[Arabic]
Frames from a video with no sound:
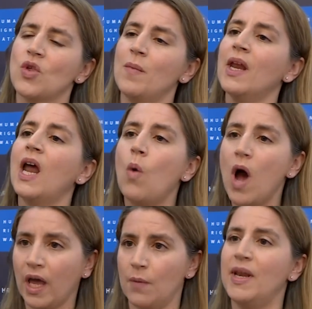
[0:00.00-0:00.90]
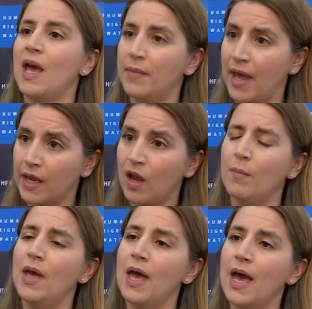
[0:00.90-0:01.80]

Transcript: جميع العواقب لأبنائهم